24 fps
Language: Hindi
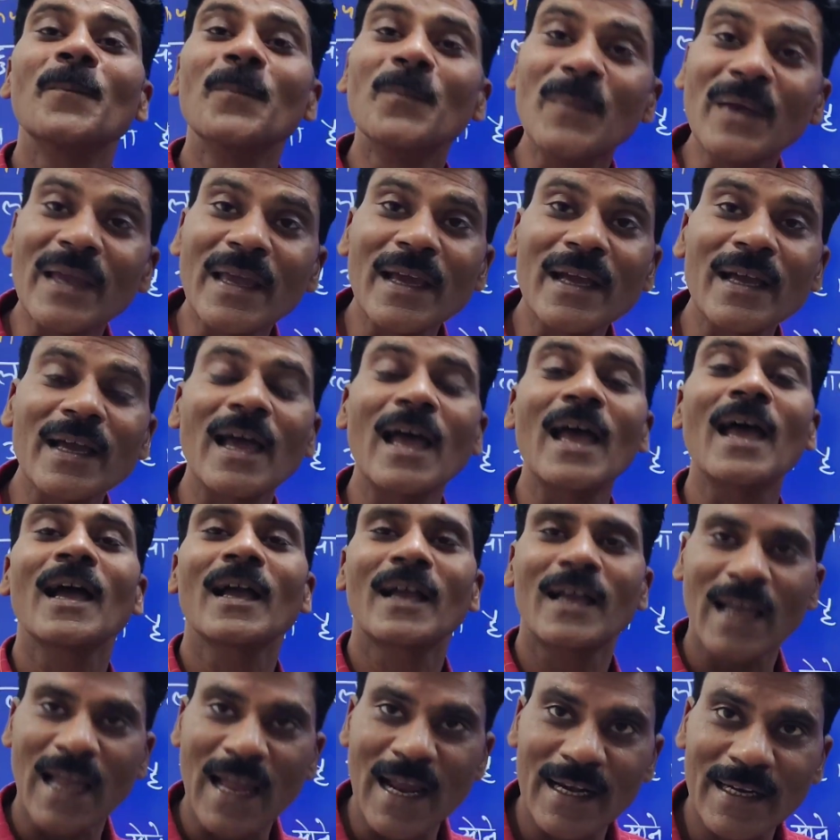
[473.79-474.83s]
मेक है
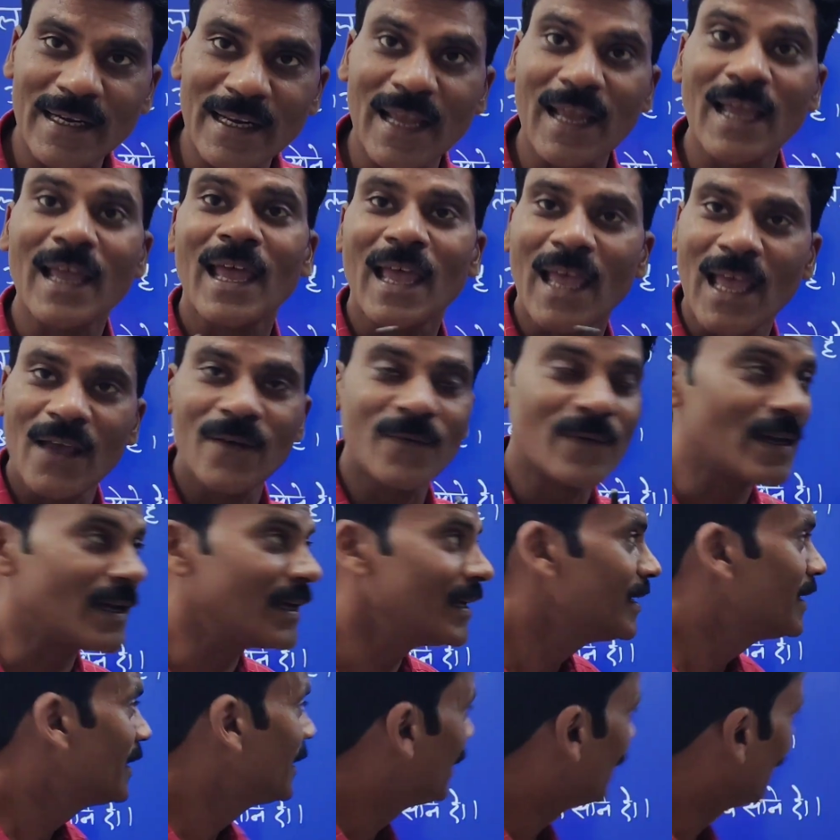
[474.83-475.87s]
गेट है हैव है